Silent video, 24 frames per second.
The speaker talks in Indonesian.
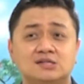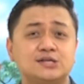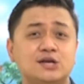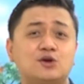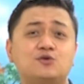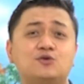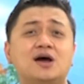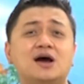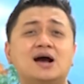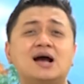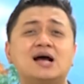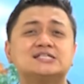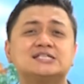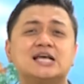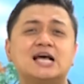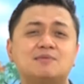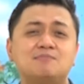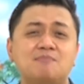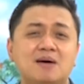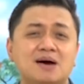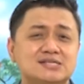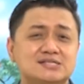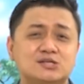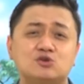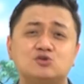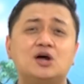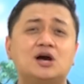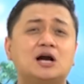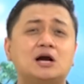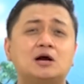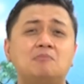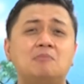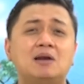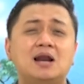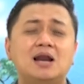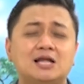Saya udah gak sabar, saya
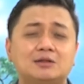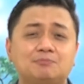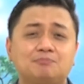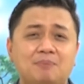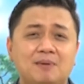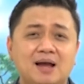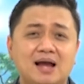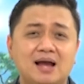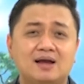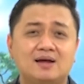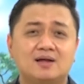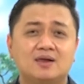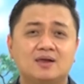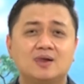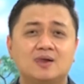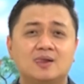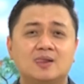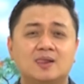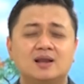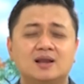udah kebelet pak.